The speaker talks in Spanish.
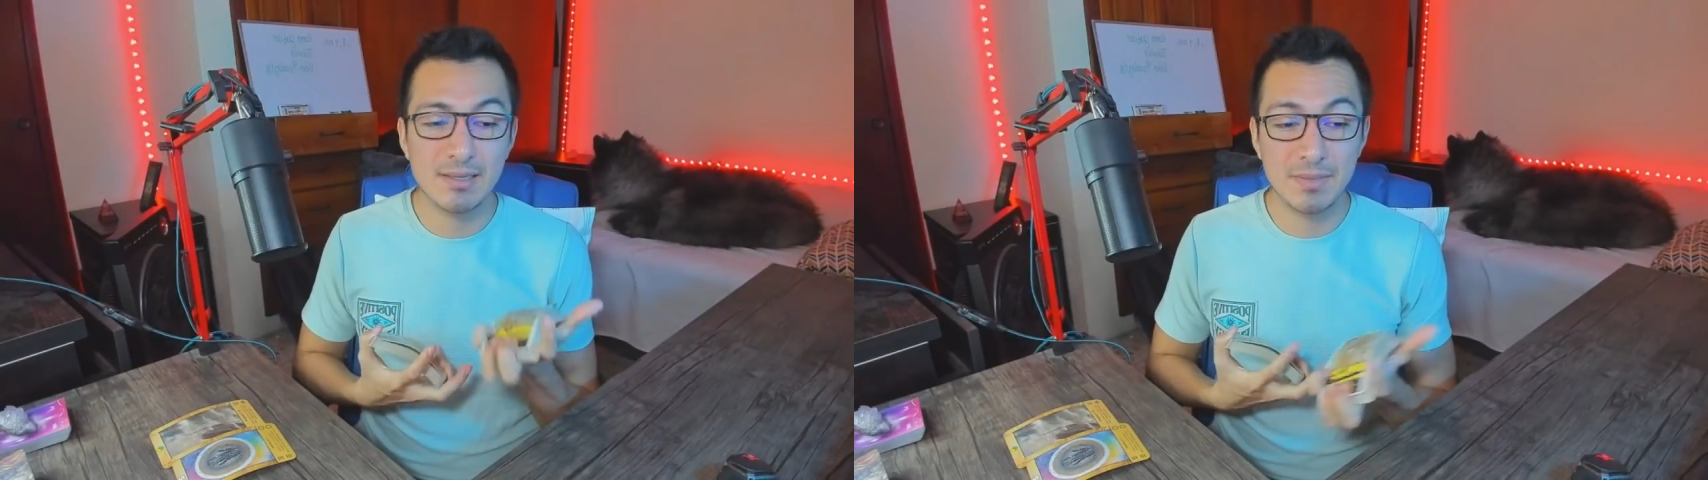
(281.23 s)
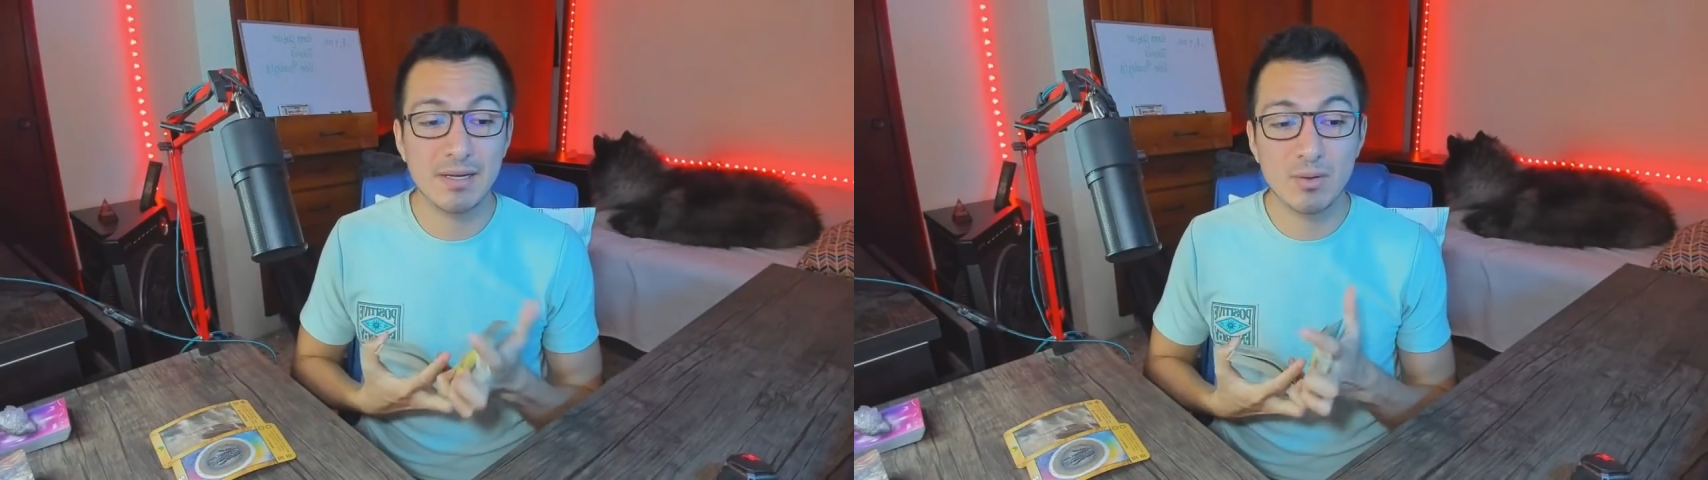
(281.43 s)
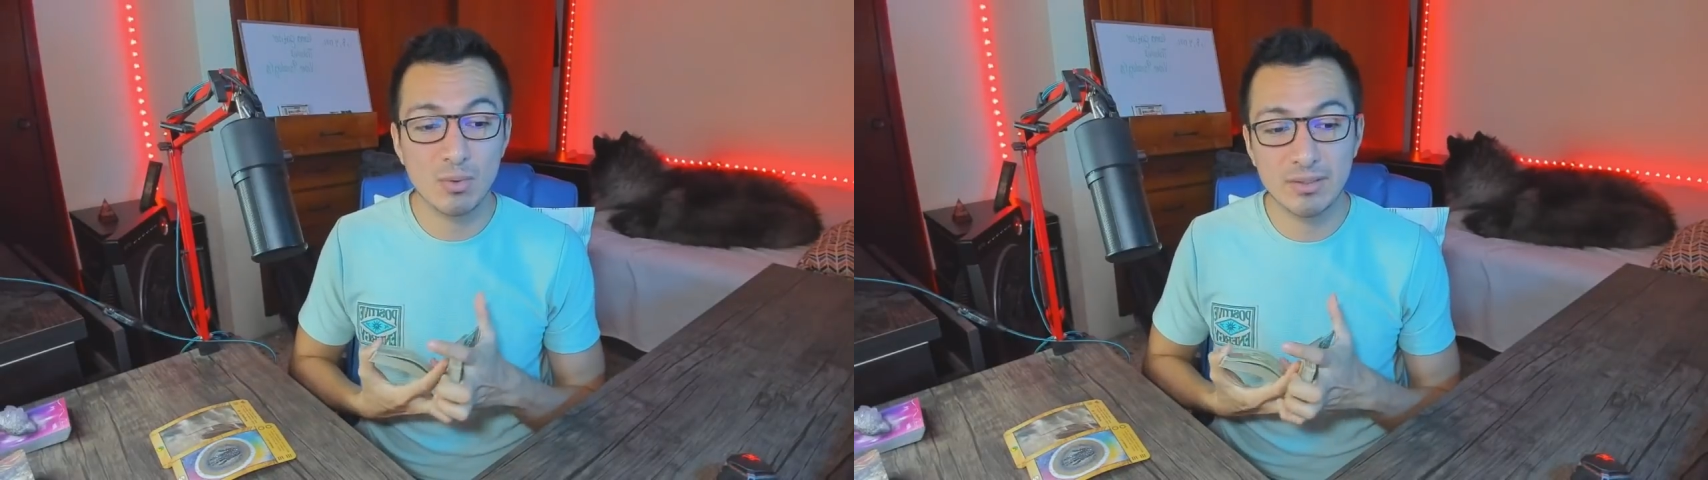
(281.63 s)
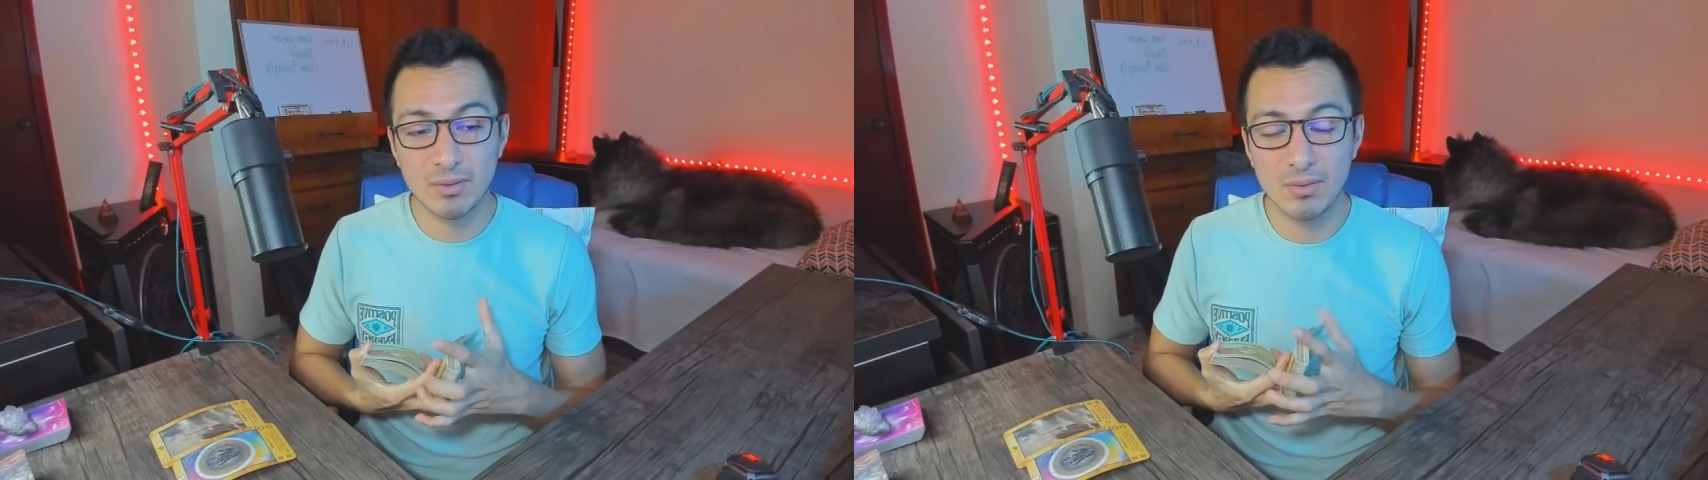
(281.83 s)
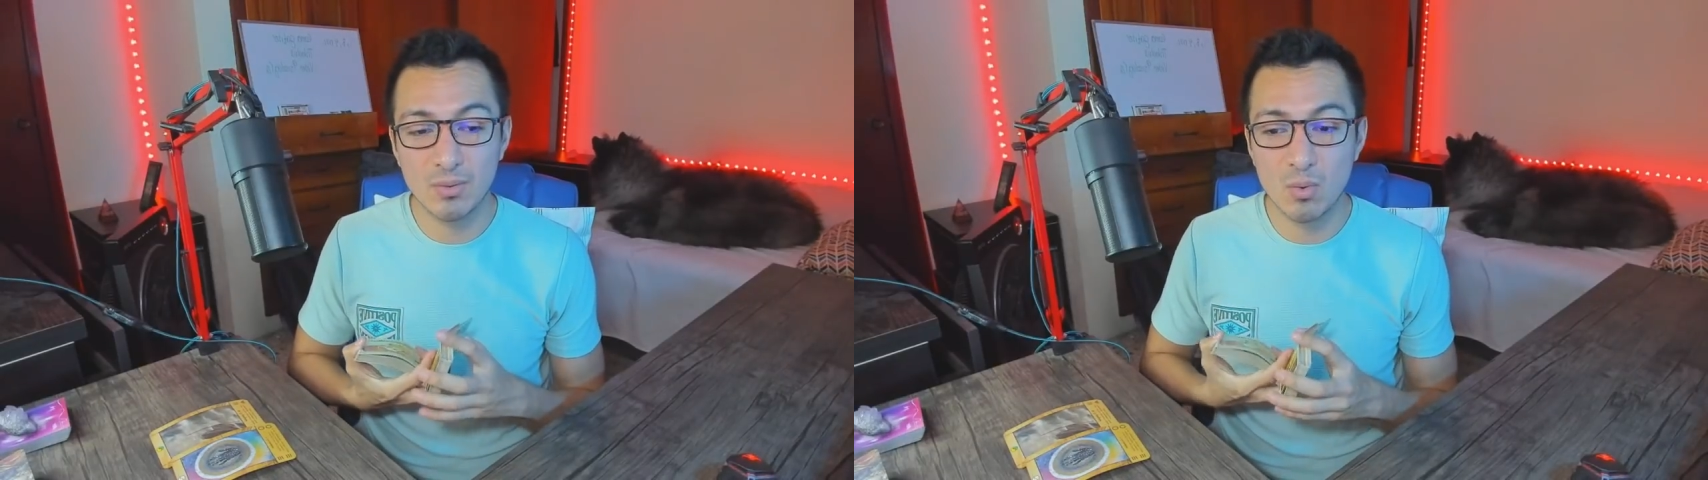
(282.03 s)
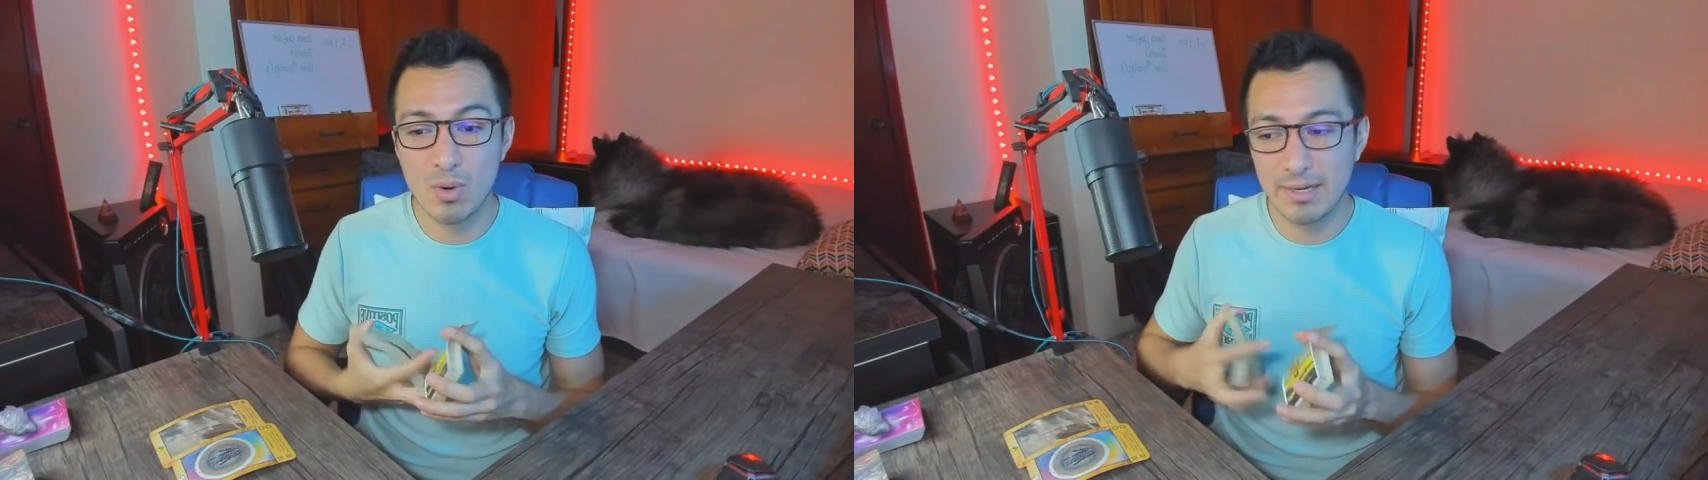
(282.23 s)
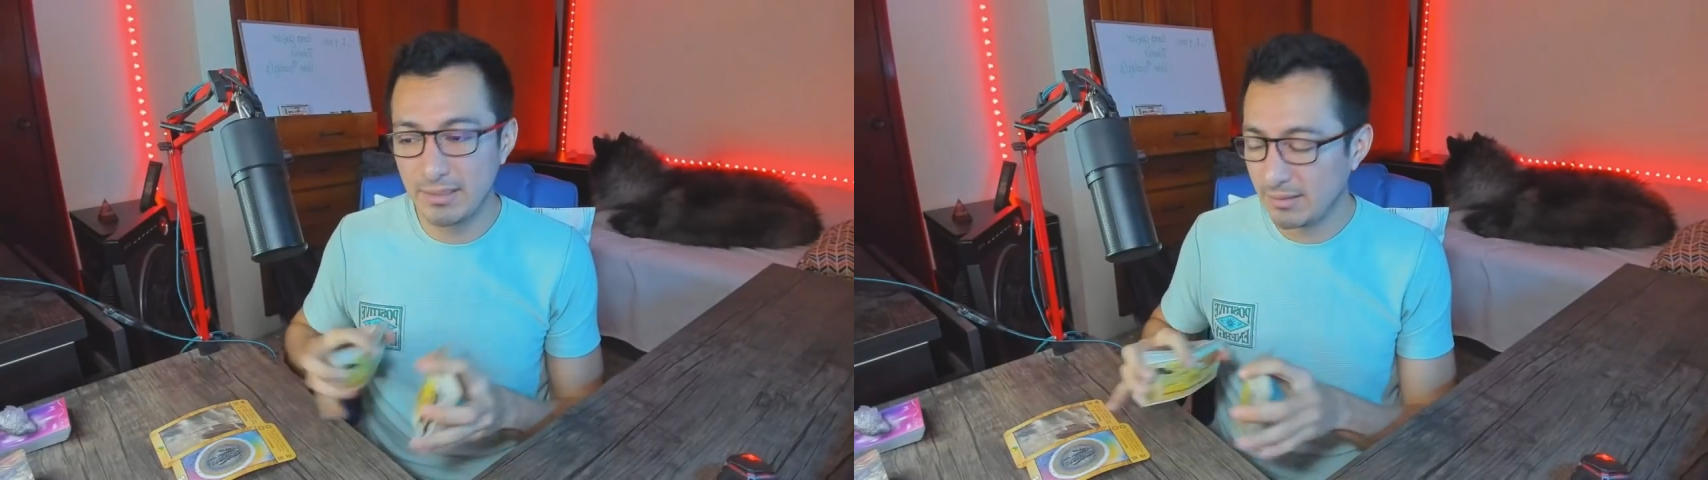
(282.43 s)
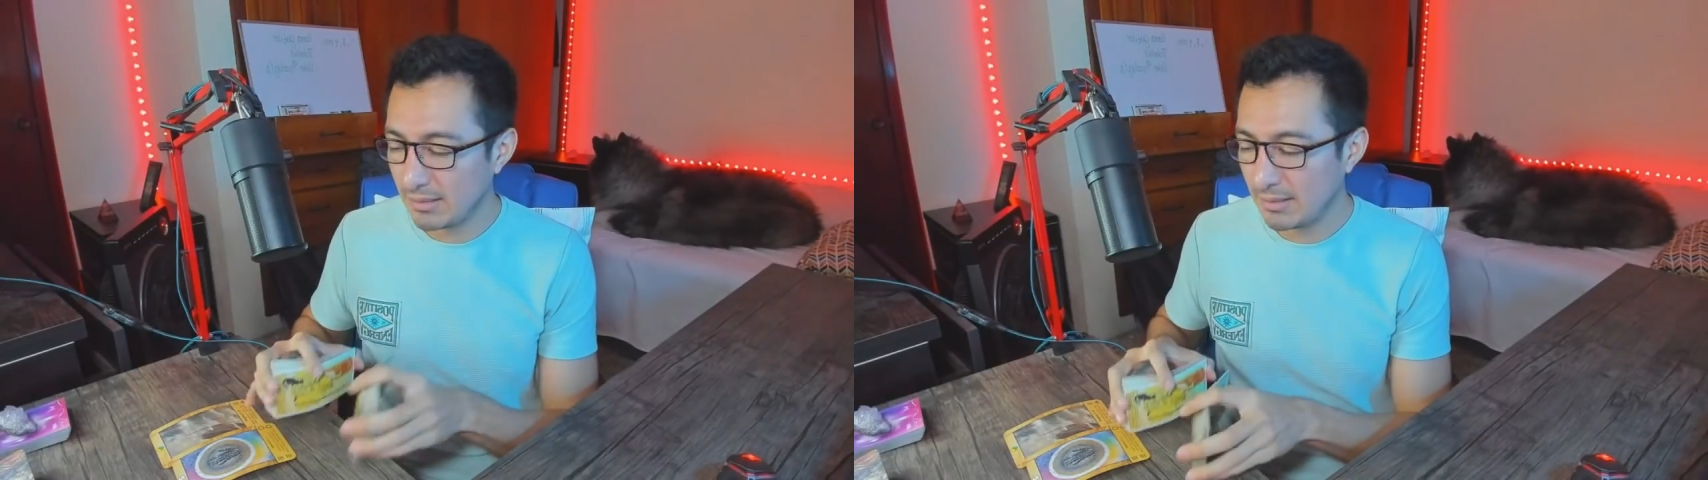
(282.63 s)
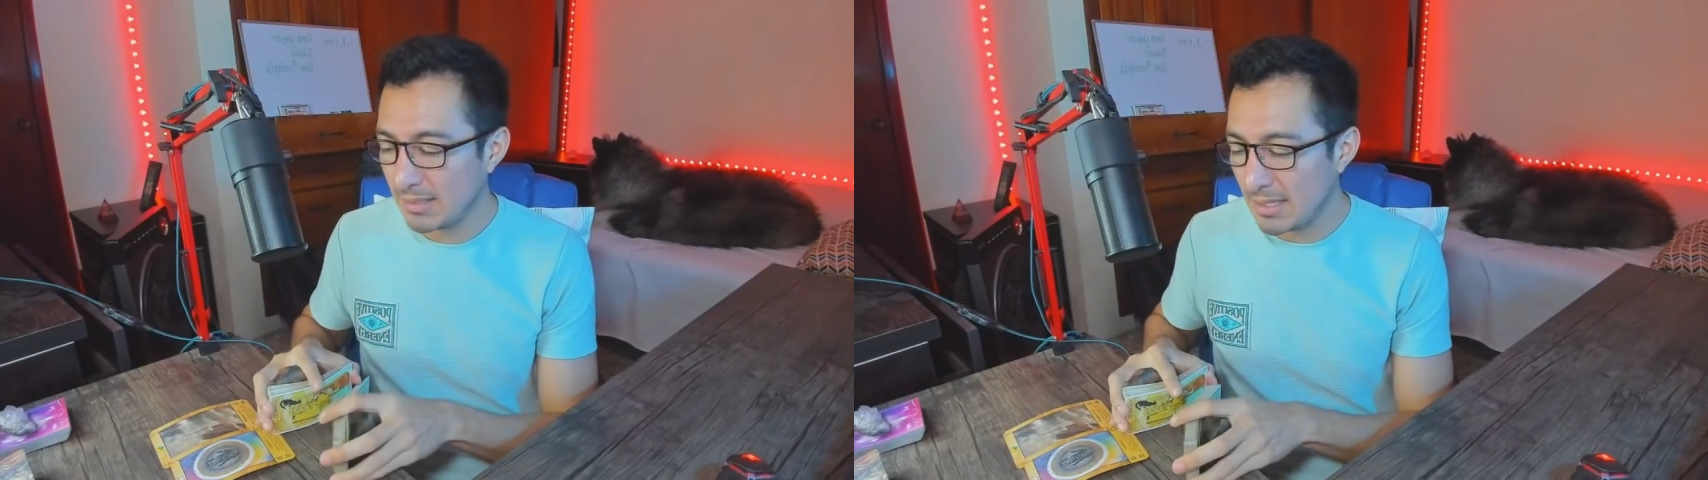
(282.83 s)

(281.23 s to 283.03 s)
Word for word: Y mira, 440.